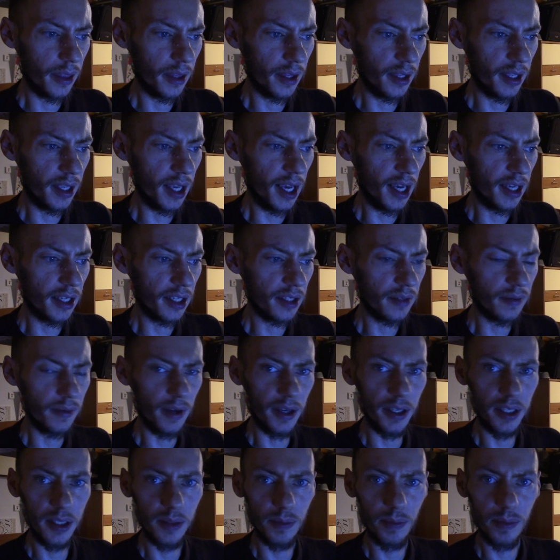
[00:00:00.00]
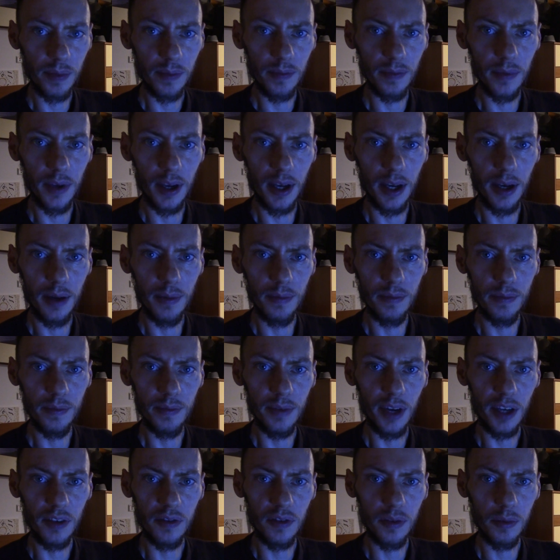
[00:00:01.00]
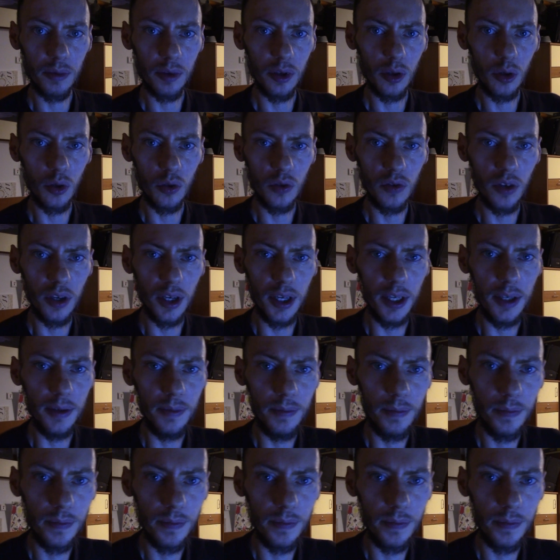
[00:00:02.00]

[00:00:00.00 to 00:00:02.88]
Ja, das war die ähm, Plattform Gerusa